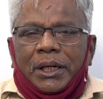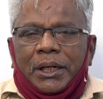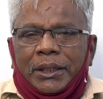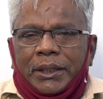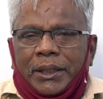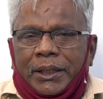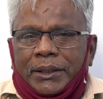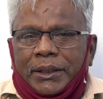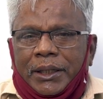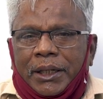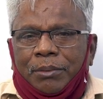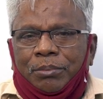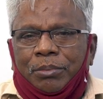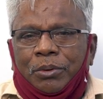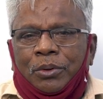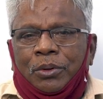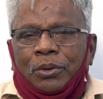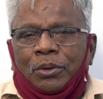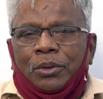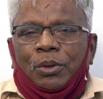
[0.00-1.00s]
இந்த
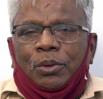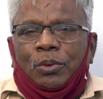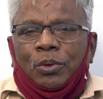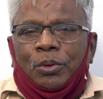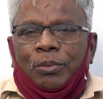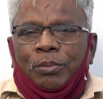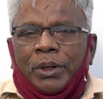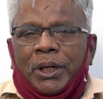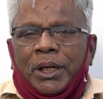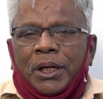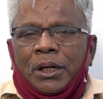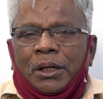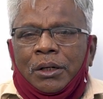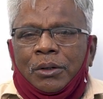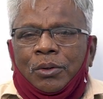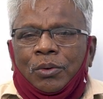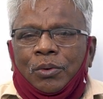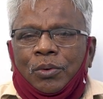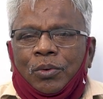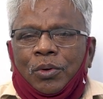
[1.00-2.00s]
தீர்ப்பு உண்மையில்
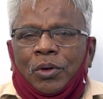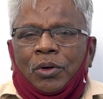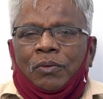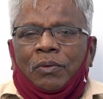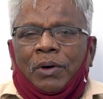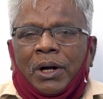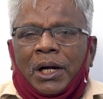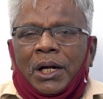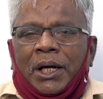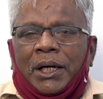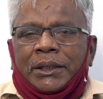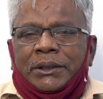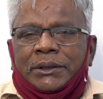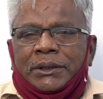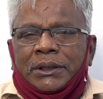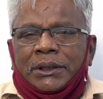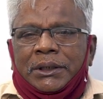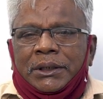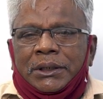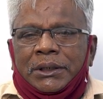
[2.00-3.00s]
ஒரு வரலாற்று